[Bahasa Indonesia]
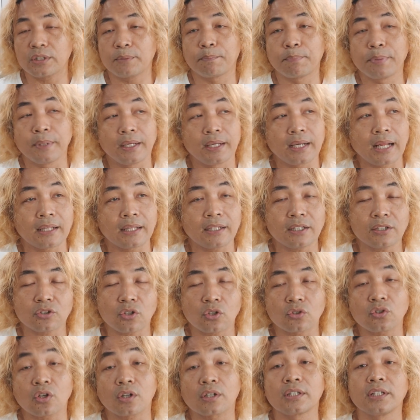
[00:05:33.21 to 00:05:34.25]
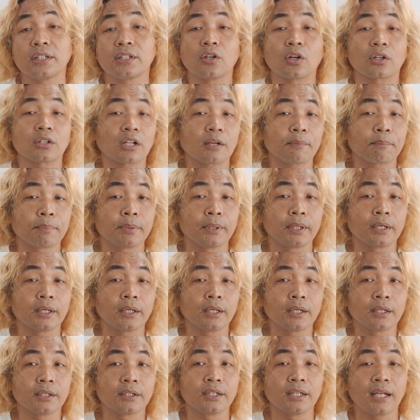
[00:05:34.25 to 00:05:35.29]
B nanti cocok di dokter B
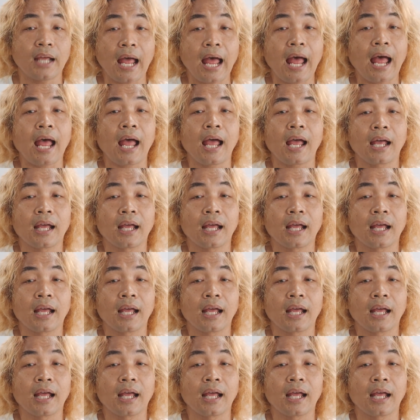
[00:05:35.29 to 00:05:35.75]
di A